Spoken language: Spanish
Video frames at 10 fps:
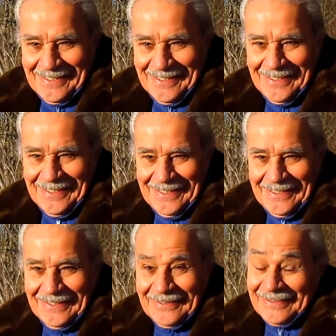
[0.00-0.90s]

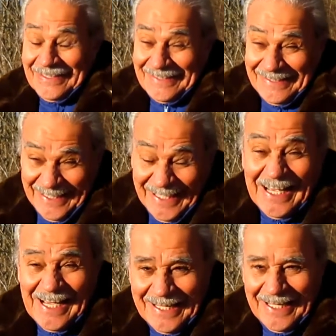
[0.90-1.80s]
eh, no te
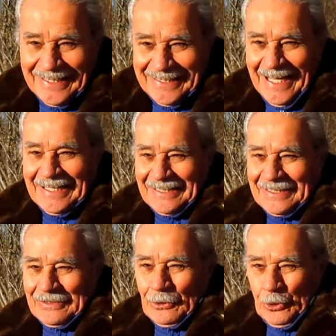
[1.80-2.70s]
creas que es
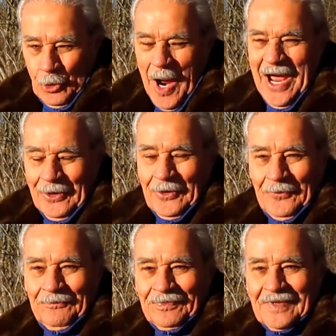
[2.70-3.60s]
tanto juego.